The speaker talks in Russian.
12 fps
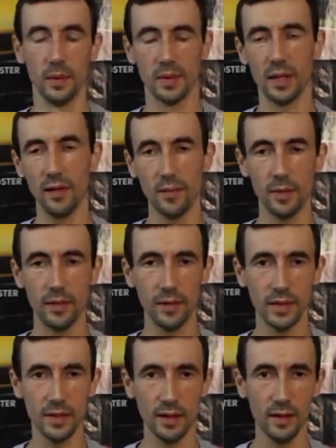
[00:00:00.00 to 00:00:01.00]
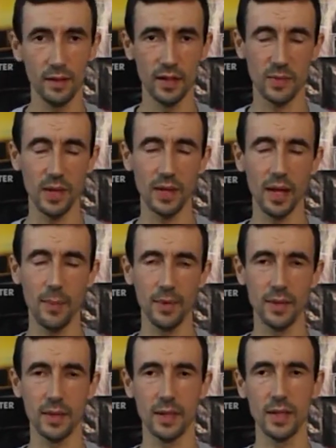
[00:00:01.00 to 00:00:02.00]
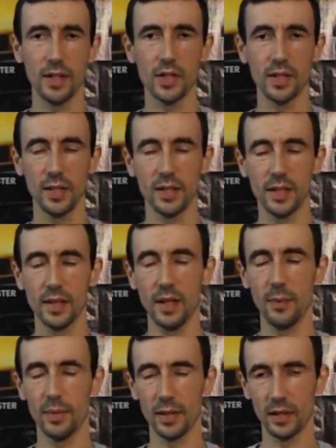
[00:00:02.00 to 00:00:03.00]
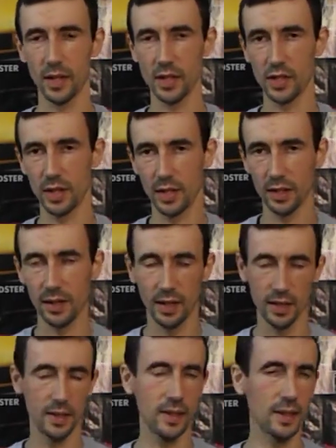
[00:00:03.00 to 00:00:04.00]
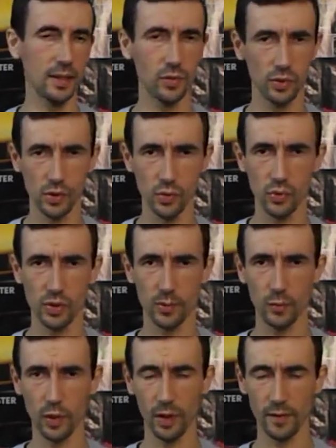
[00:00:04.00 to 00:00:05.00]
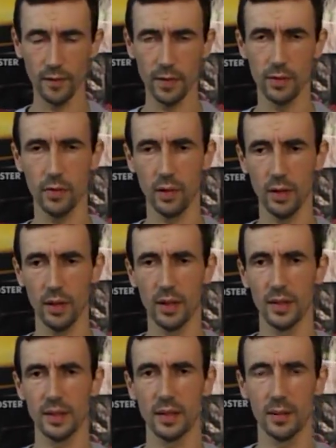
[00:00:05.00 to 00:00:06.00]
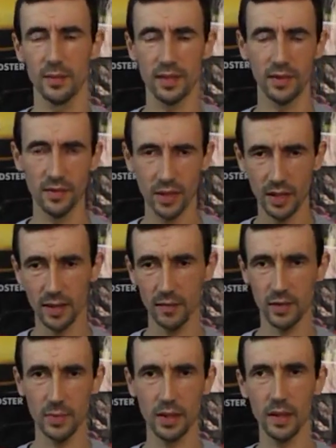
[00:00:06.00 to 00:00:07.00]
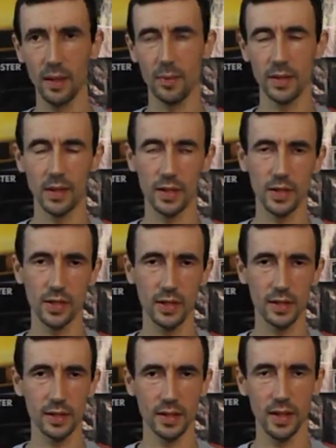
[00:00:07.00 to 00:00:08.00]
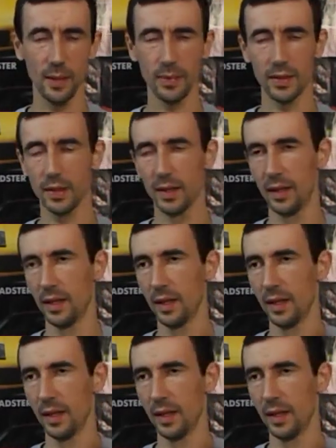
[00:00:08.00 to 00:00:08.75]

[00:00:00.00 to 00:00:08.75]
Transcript: Ставим на весы 8-клапанник или 16-клапанник. Также на канале есть очень куча много видео, а, там сравнение 8-клапанник или 16-клапанник